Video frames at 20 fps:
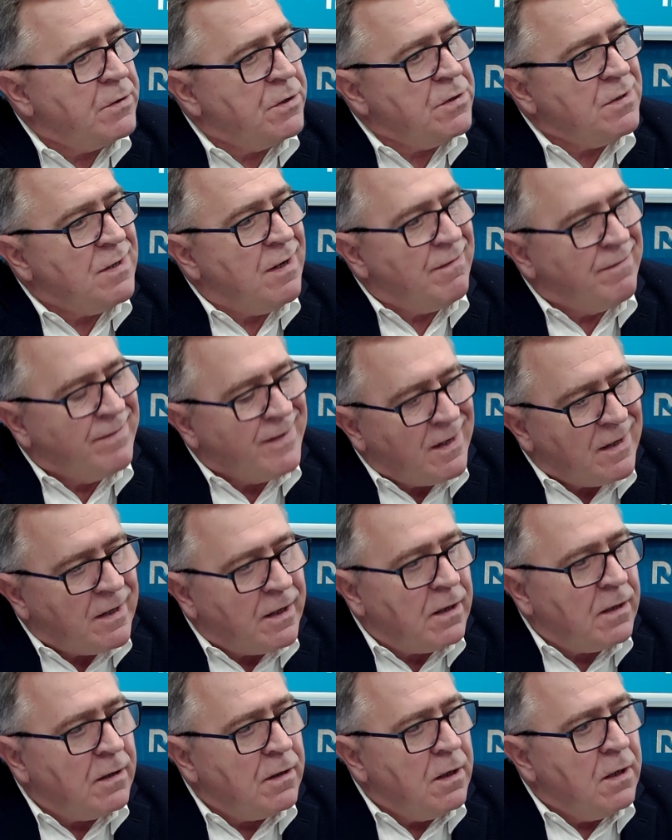na
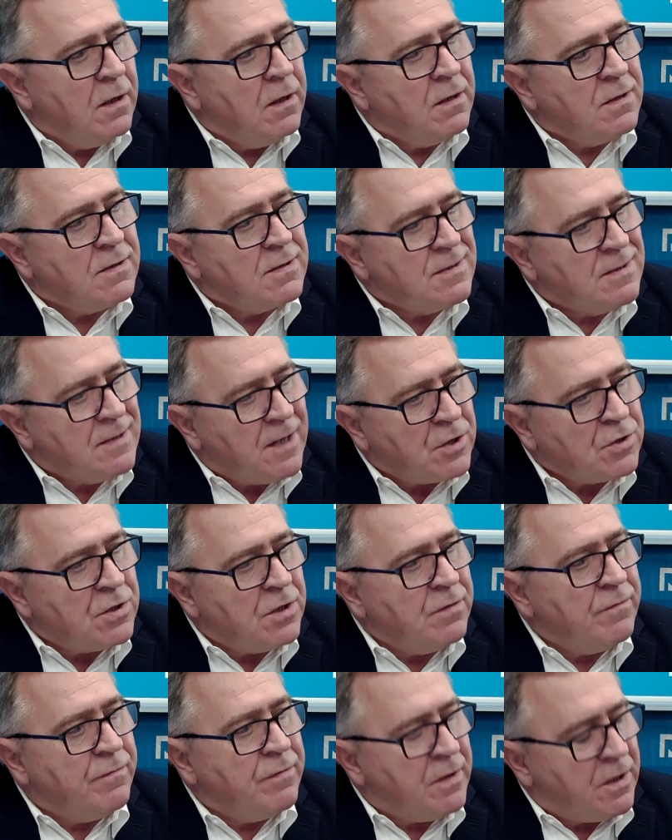wiele
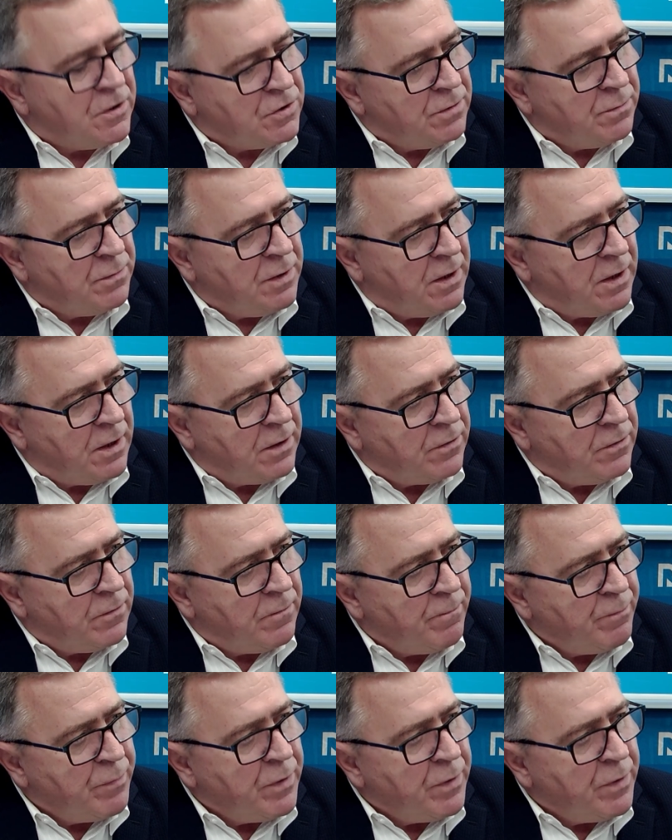zdarzeń w naszym kraju.